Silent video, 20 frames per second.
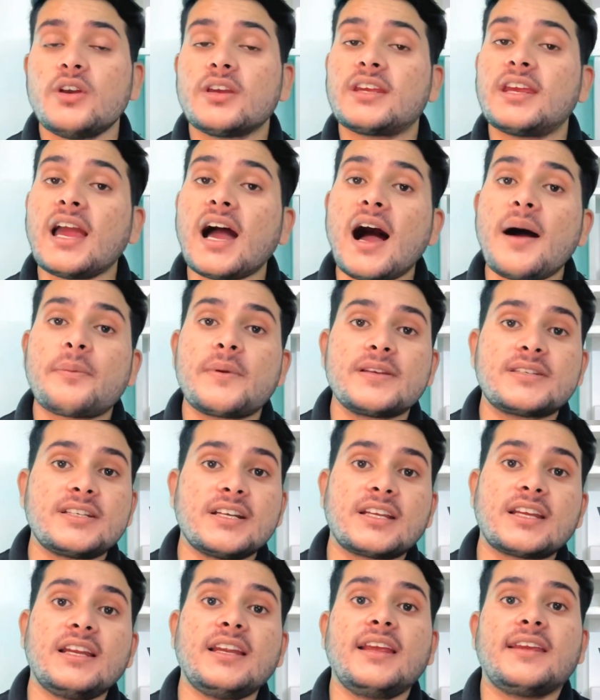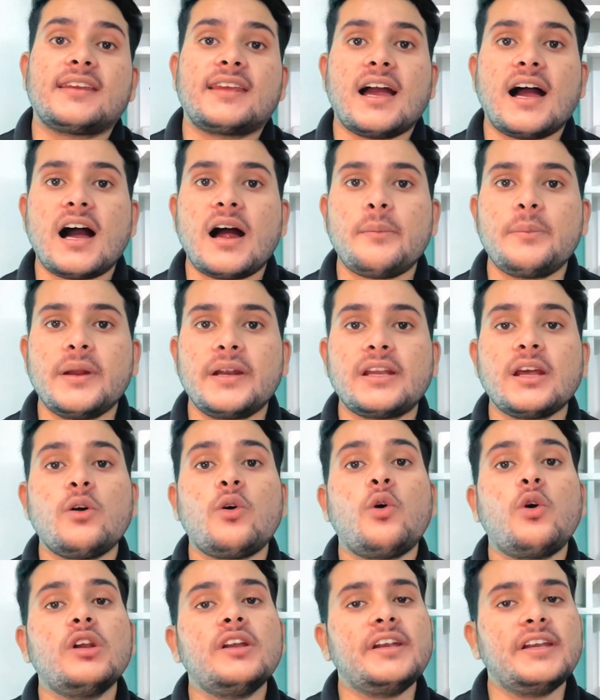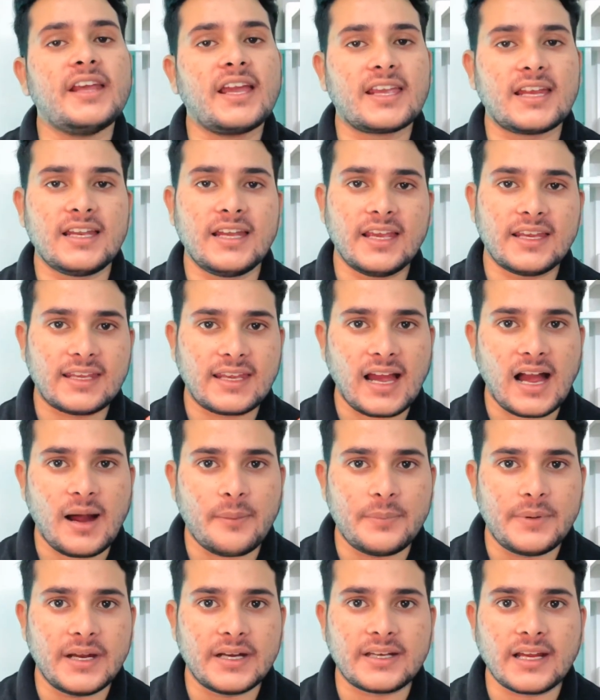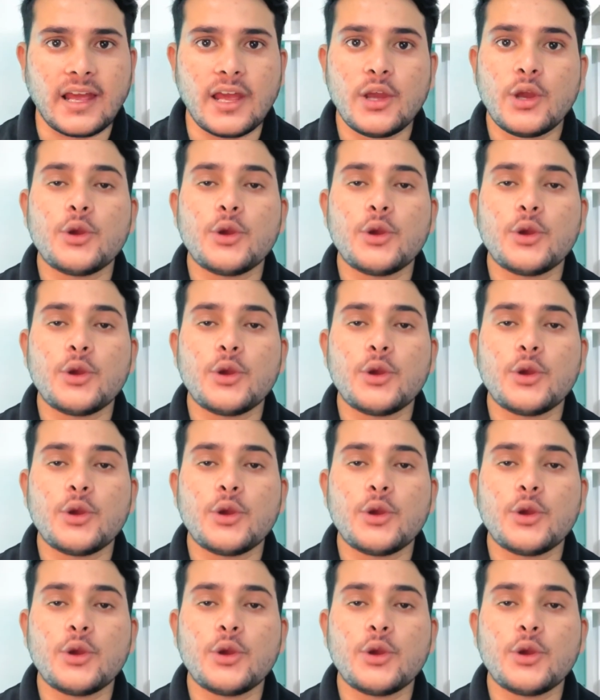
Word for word: कि आपके स्टेट के लिए क्या अपडेट है ऑल इंडिया के लिए क्या अपडेट है